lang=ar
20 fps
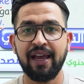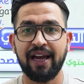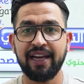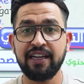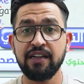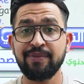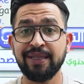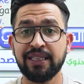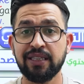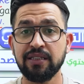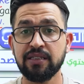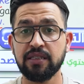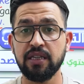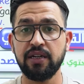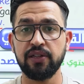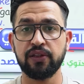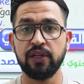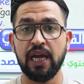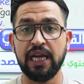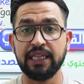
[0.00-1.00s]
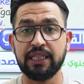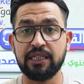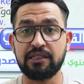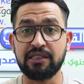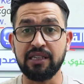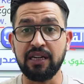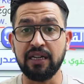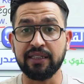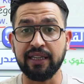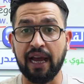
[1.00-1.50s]
اليوم انت تستند
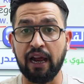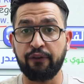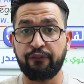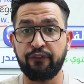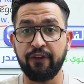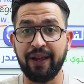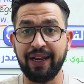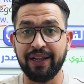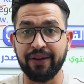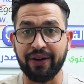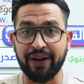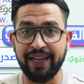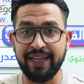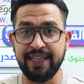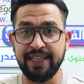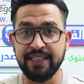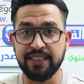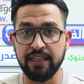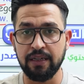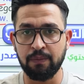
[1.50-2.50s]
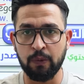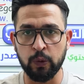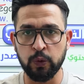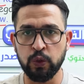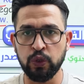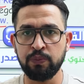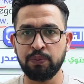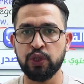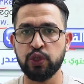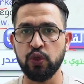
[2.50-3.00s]
تستند على الفعل الرئيسي
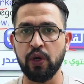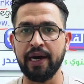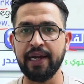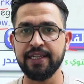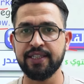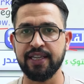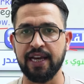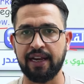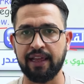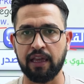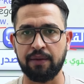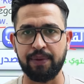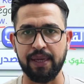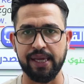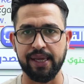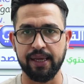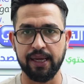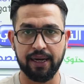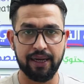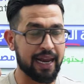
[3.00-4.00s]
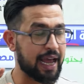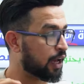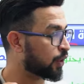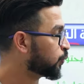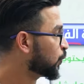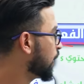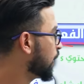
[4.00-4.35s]
الموجود بالسؤال اللي سالك به لاحظ